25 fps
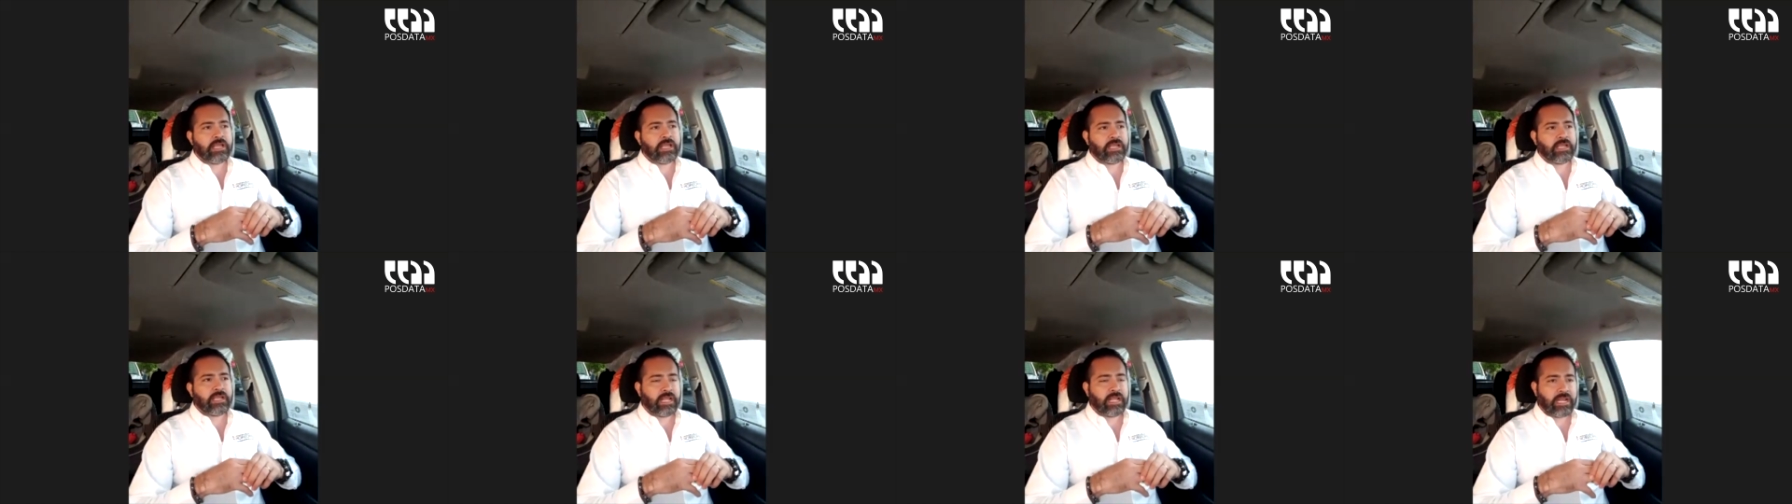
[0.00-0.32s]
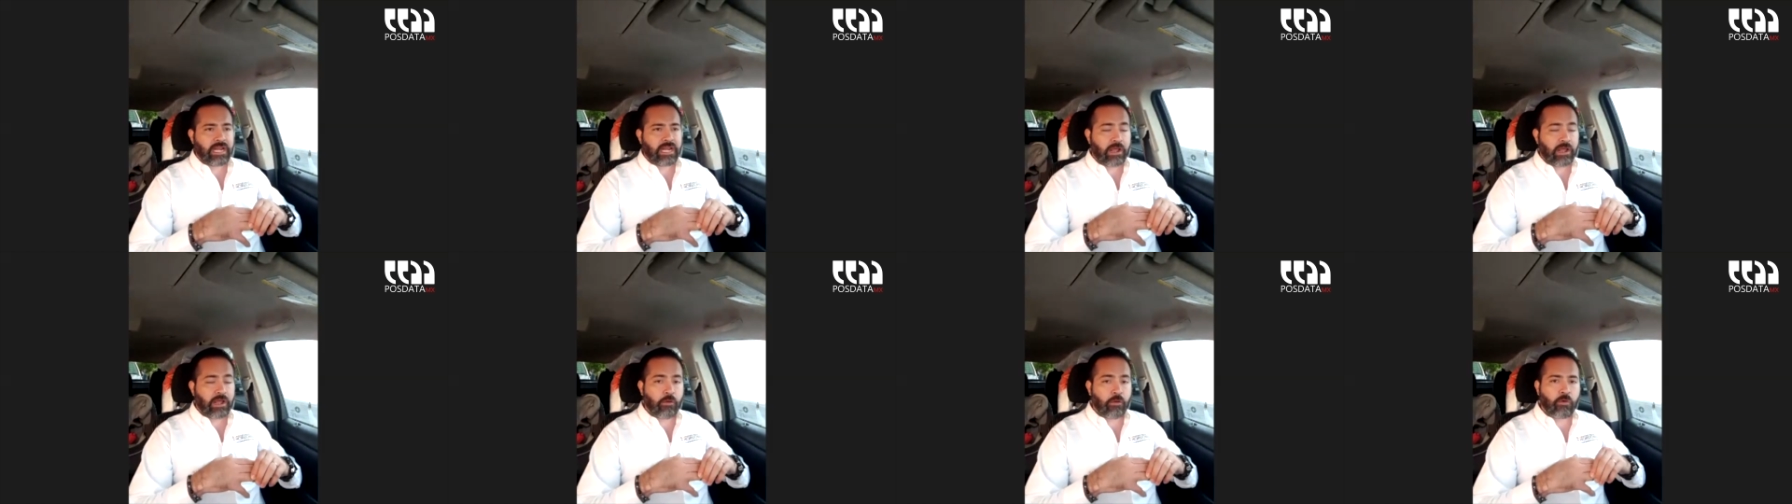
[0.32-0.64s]

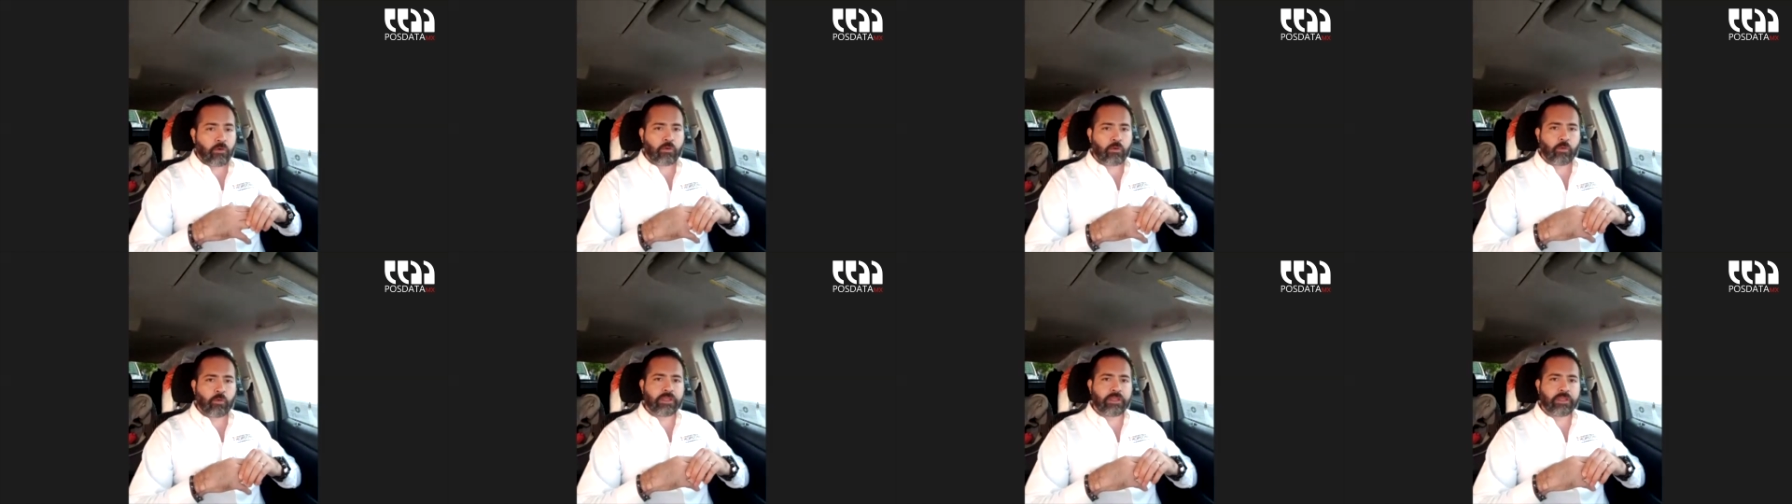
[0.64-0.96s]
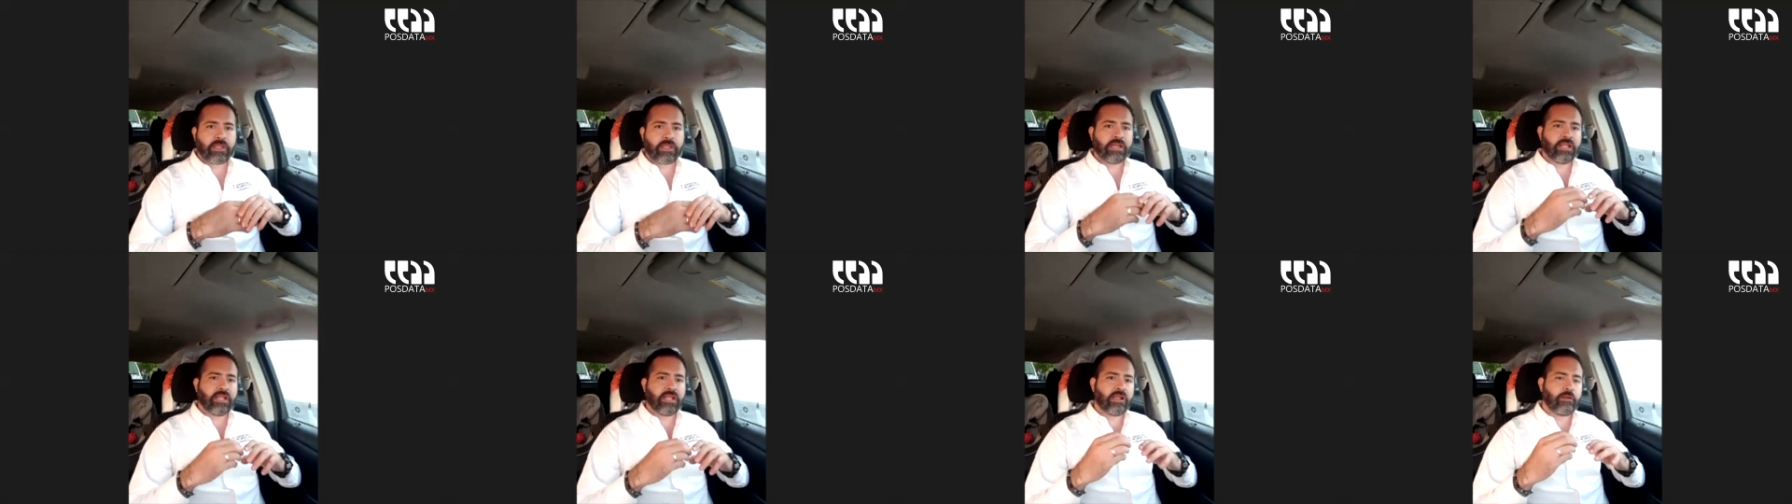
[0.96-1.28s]
genera hongo y
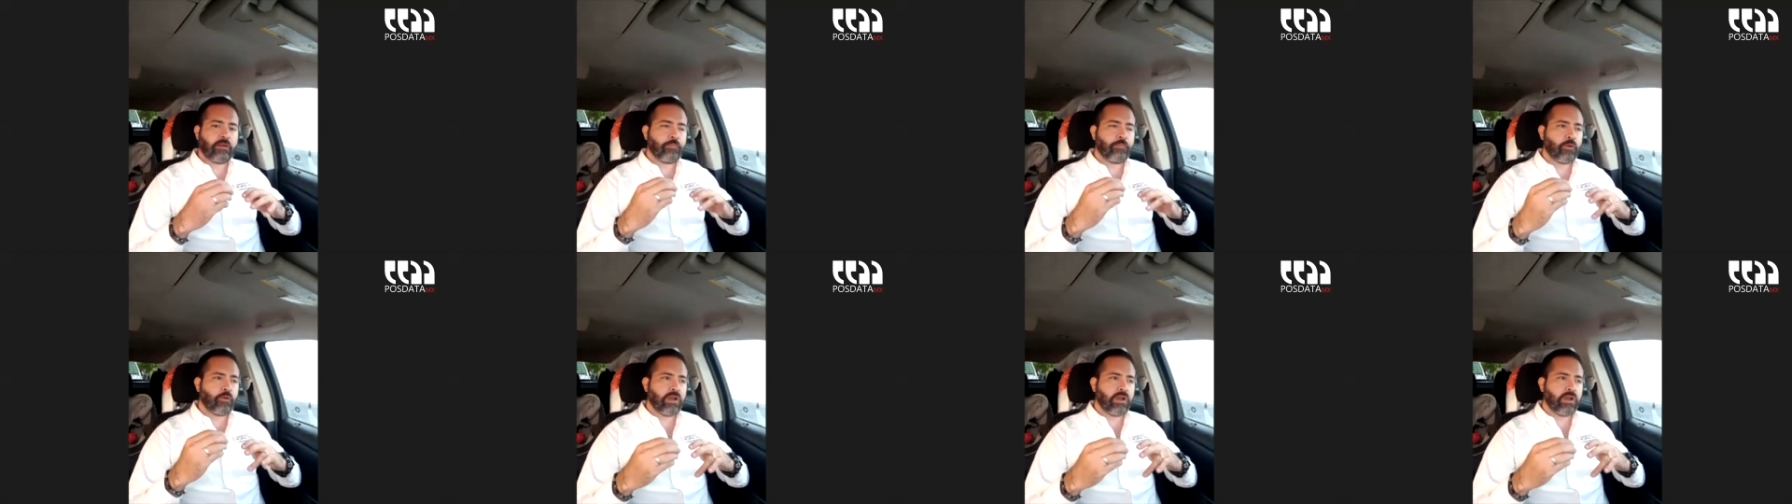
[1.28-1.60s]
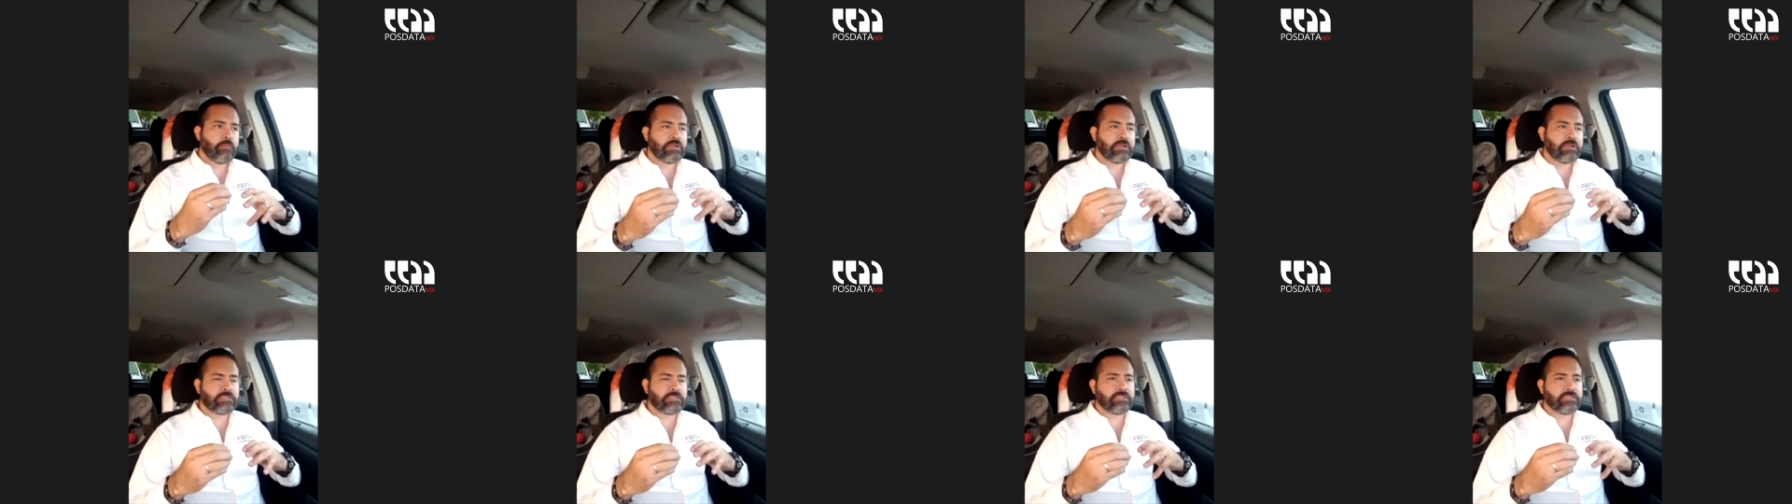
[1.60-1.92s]
genera
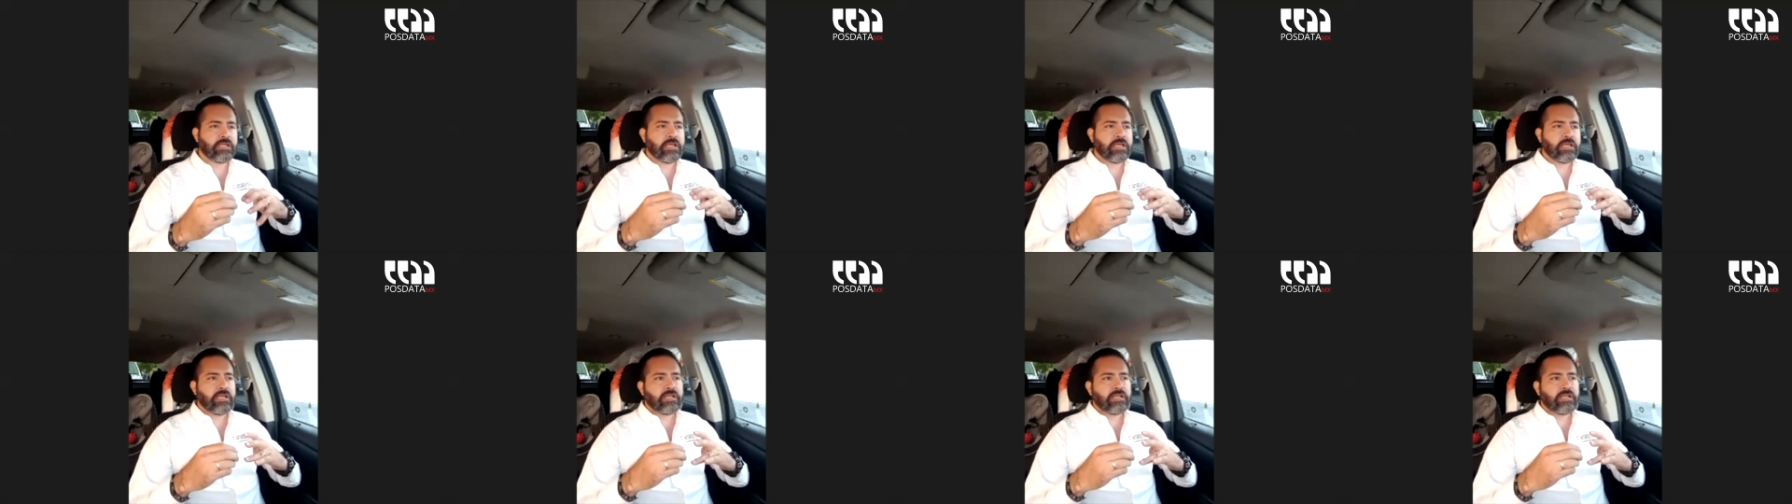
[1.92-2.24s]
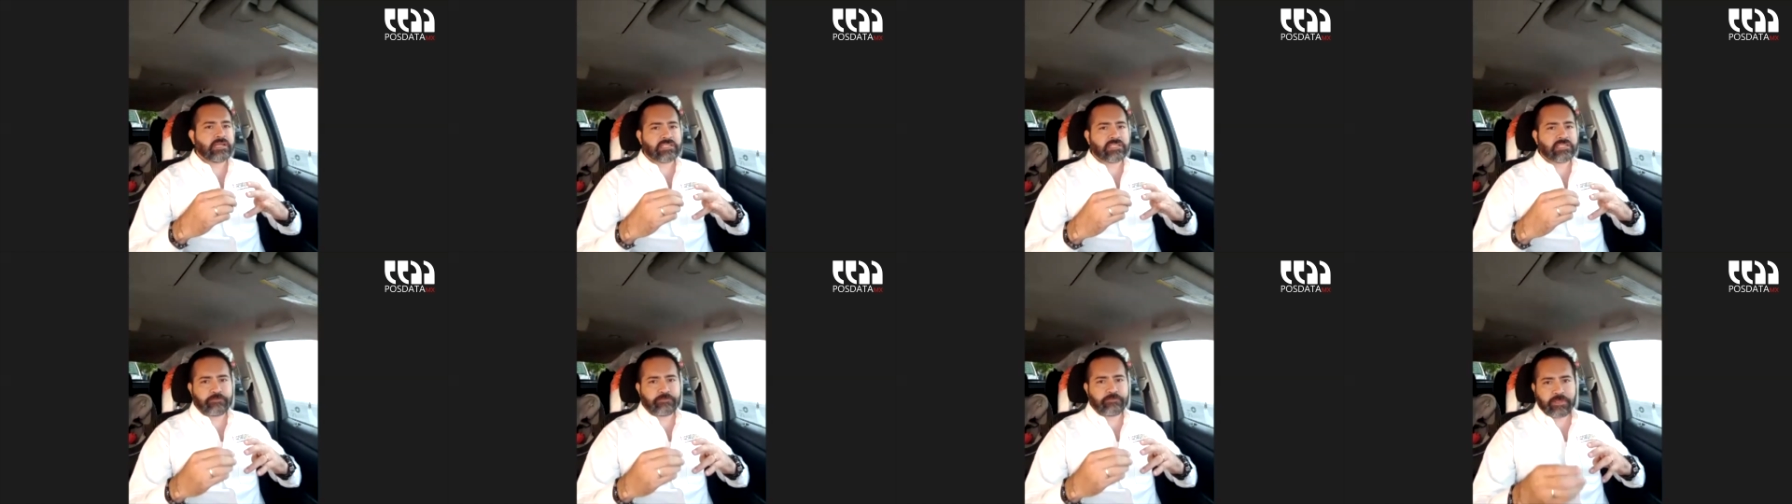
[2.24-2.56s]
problemas
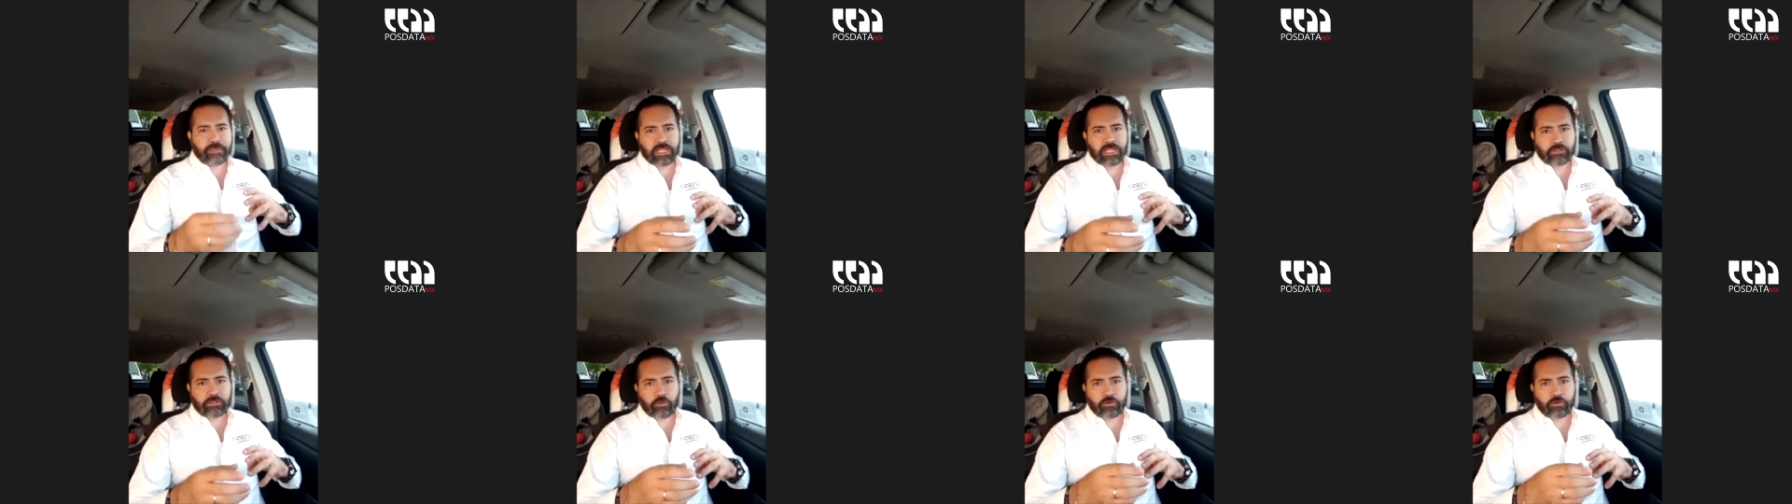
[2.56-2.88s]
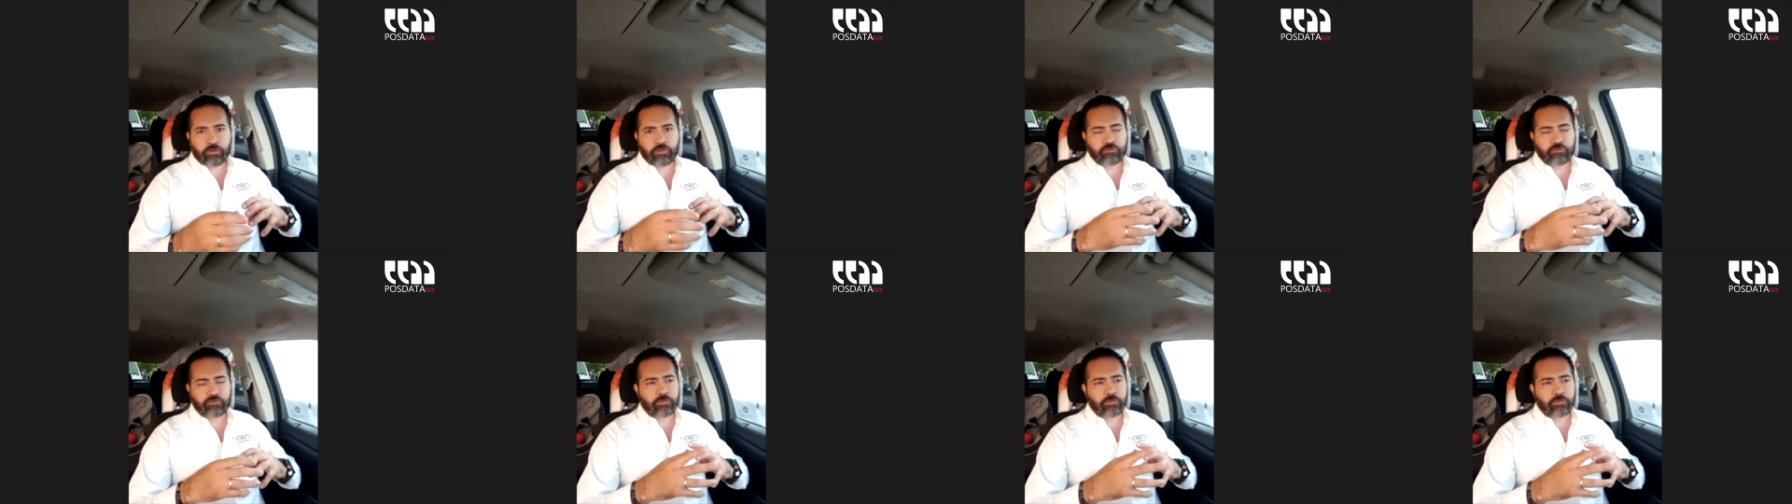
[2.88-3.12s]
respiratorios,